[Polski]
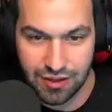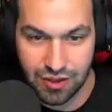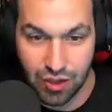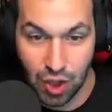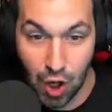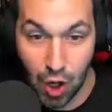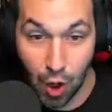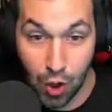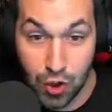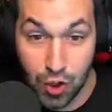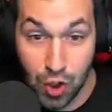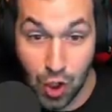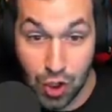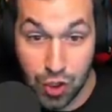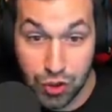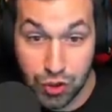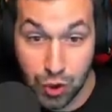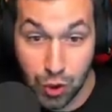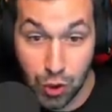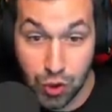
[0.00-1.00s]
To, o
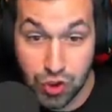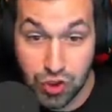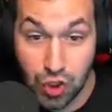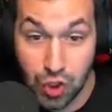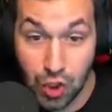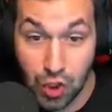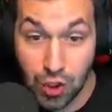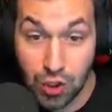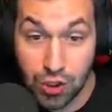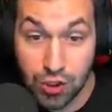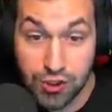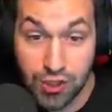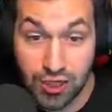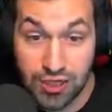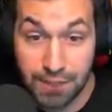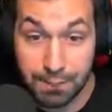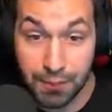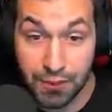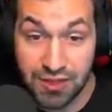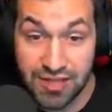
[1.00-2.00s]
Jezus!
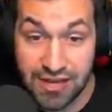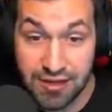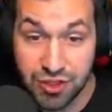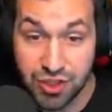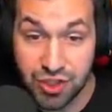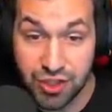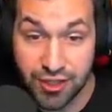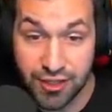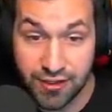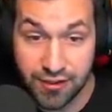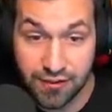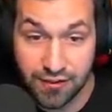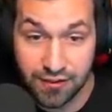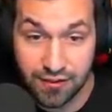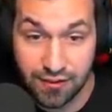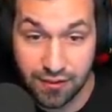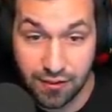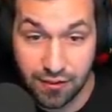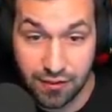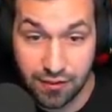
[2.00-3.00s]
Jaki potężny!
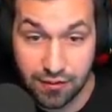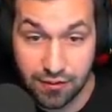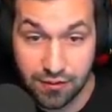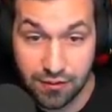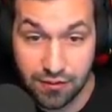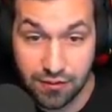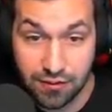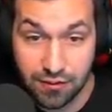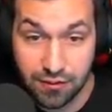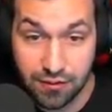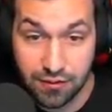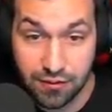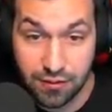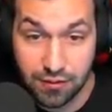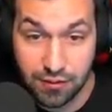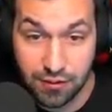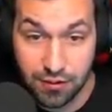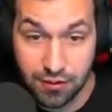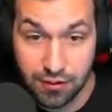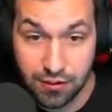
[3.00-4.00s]
Jaki on jest
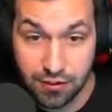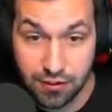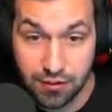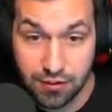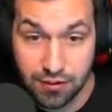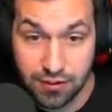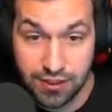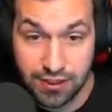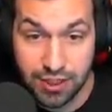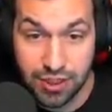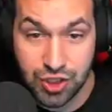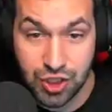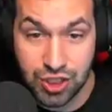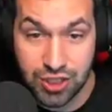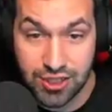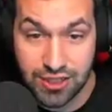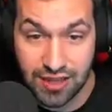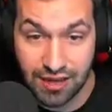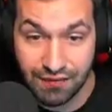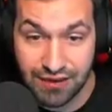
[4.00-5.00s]
agresywny! Jakiś
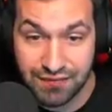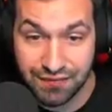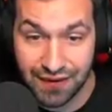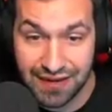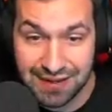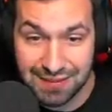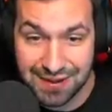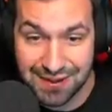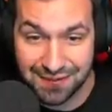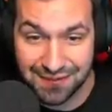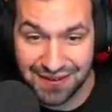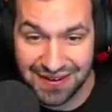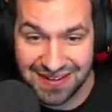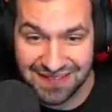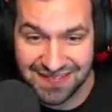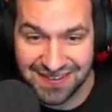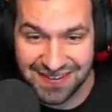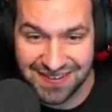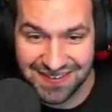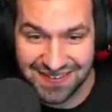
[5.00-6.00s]
inny, dawać, walimy go, walimy Ej, go! Oni